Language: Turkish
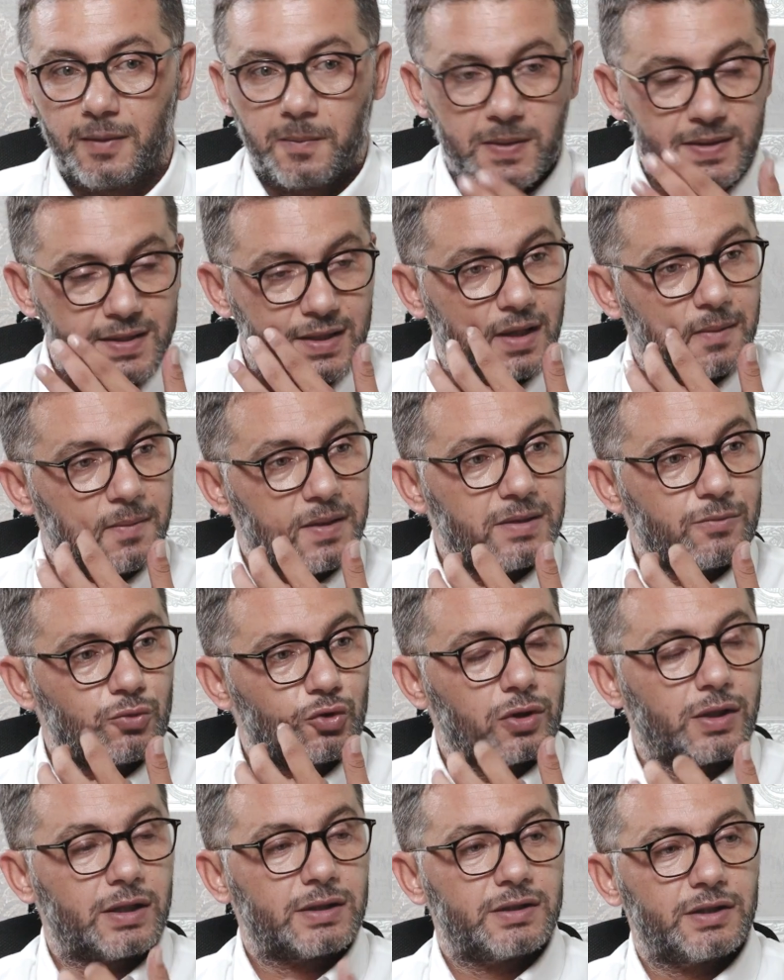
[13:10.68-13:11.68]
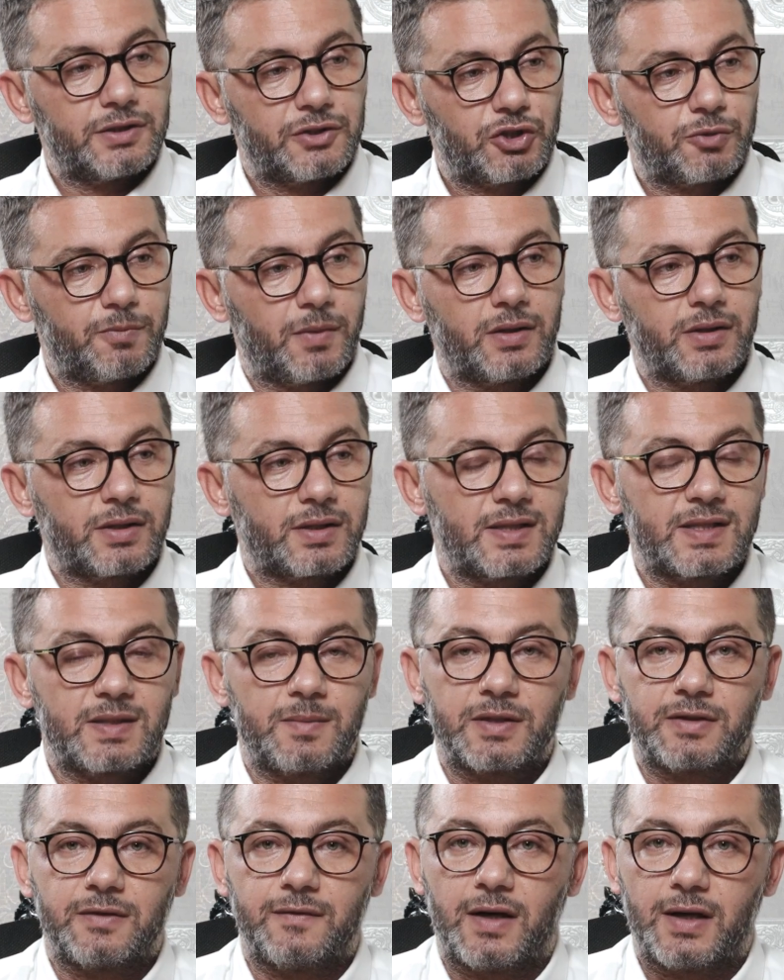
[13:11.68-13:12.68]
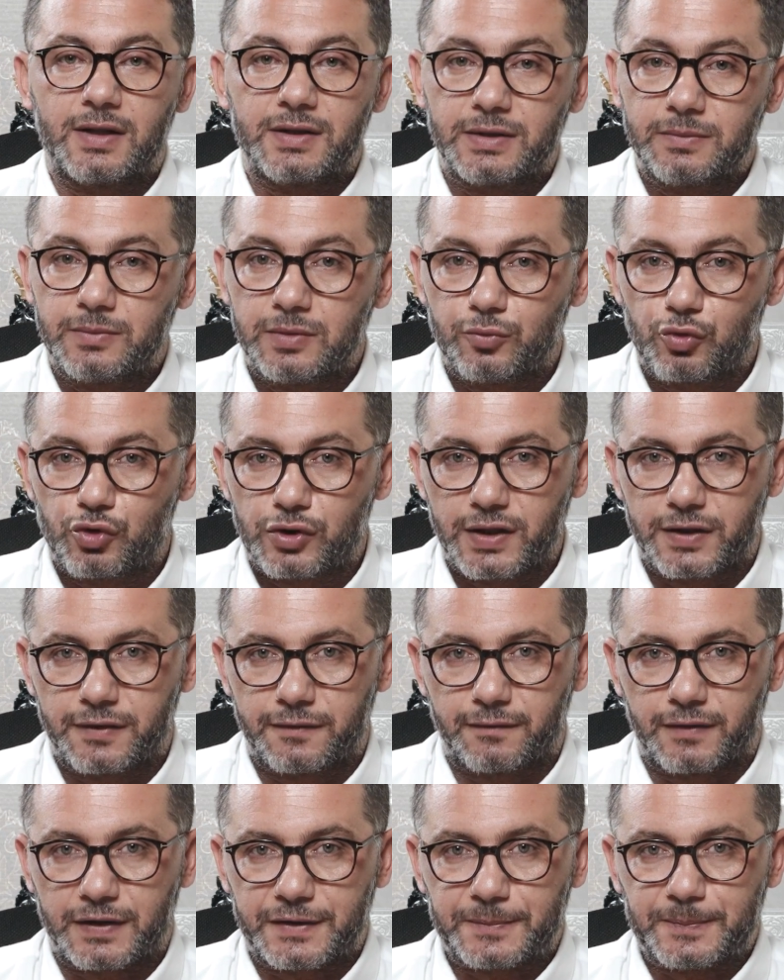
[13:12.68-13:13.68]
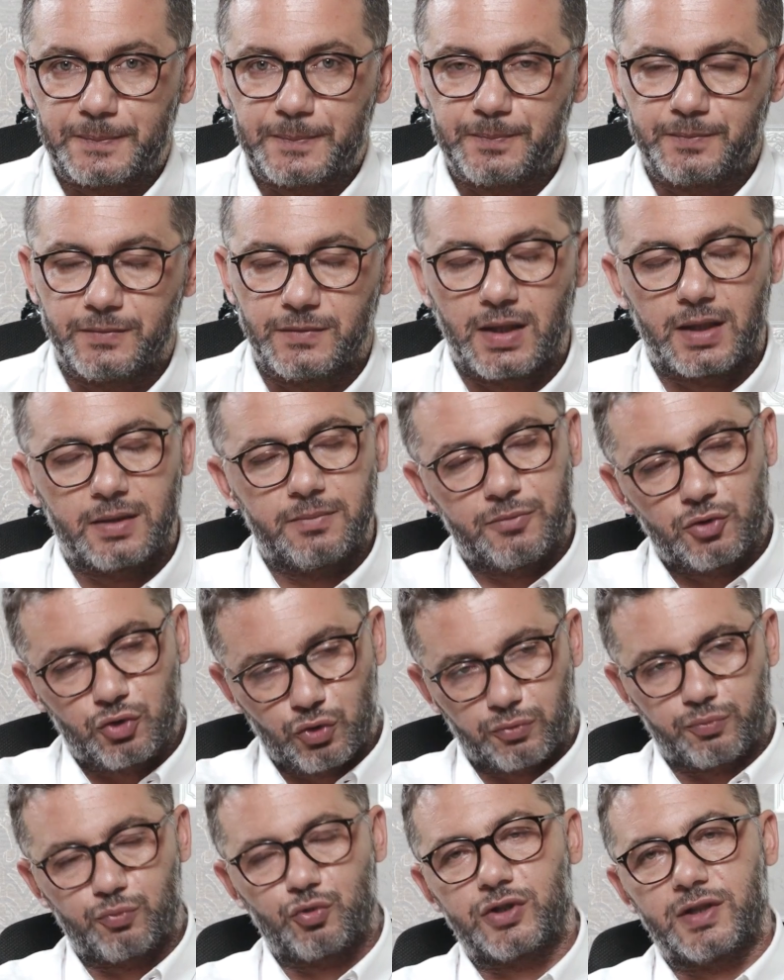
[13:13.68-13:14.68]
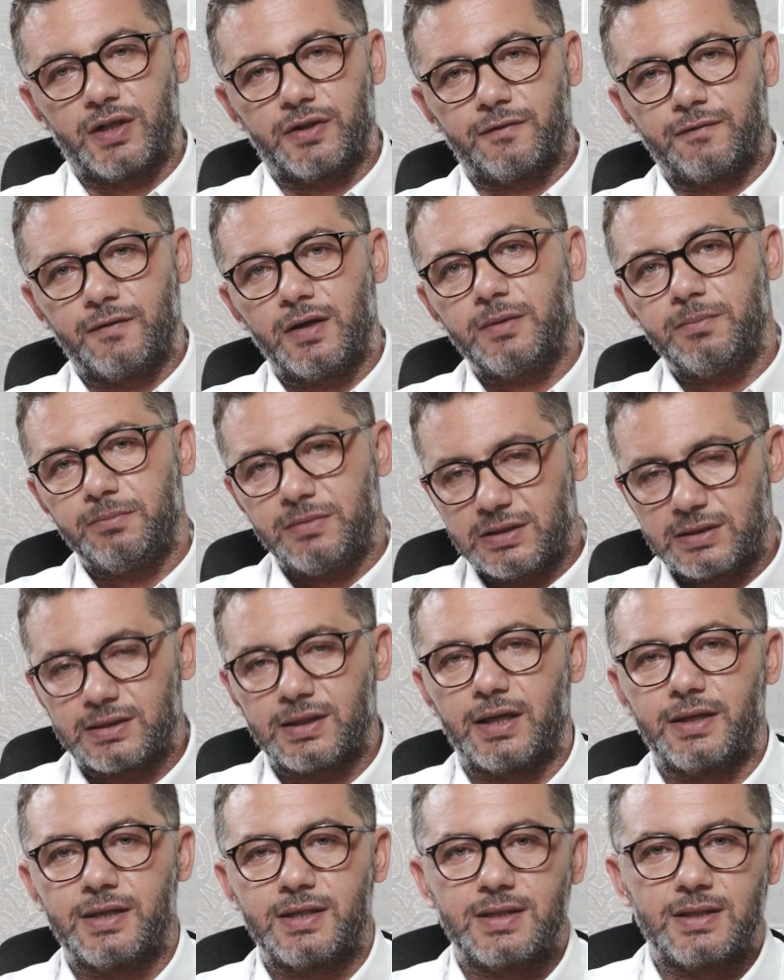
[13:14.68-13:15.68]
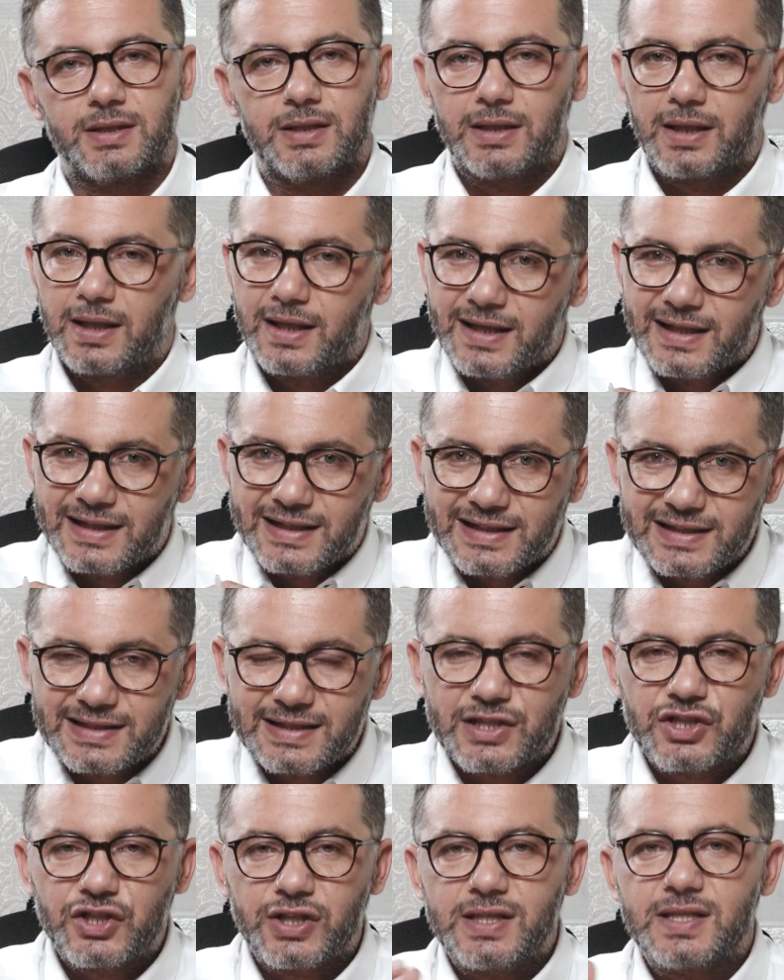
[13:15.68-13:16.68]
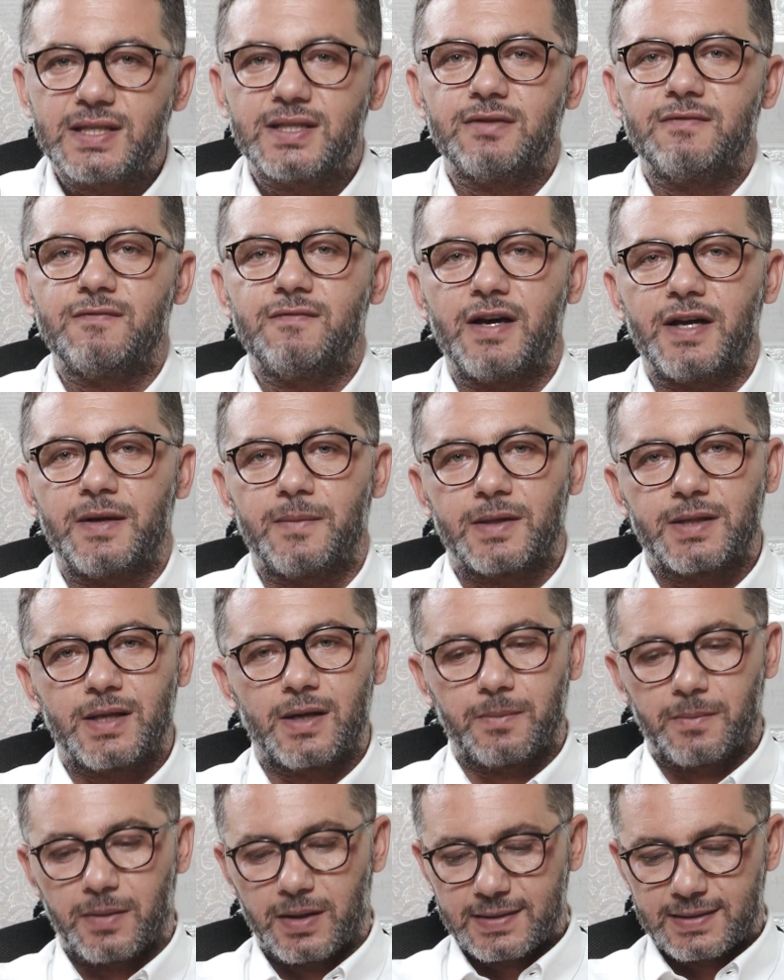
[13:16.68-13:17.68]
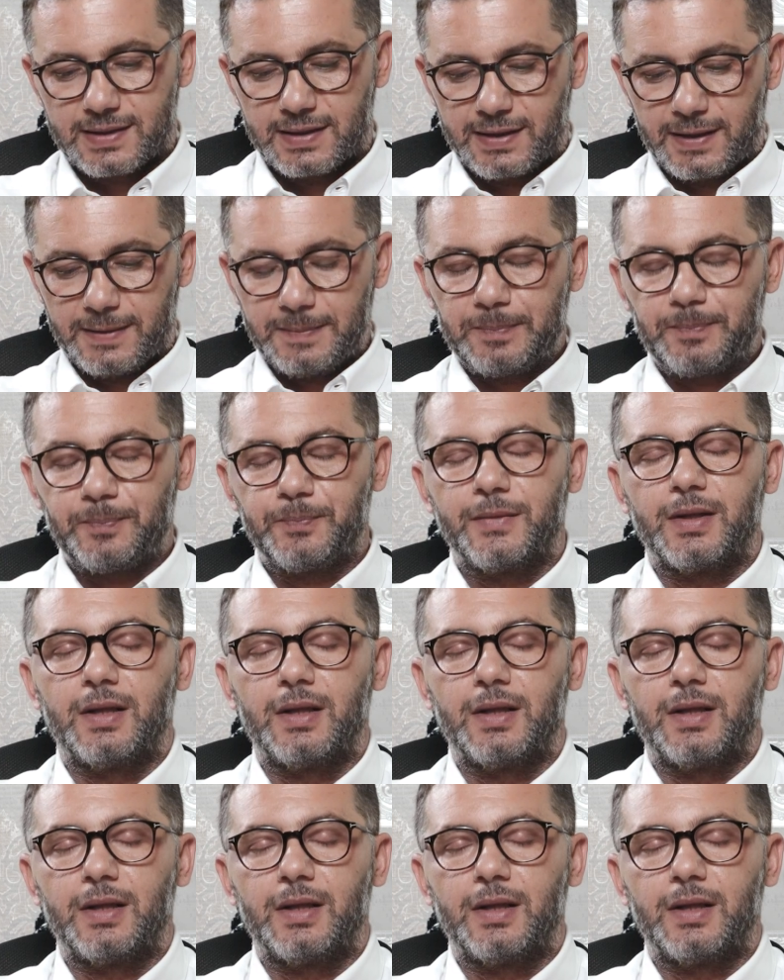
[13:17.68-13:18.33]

Mesela benim şu an danışmanlık hizmeti verdiğim bir müşterim var. Yani birçok müşterim var. Bir tanesini kısaca isim vermeden bahsedeyim.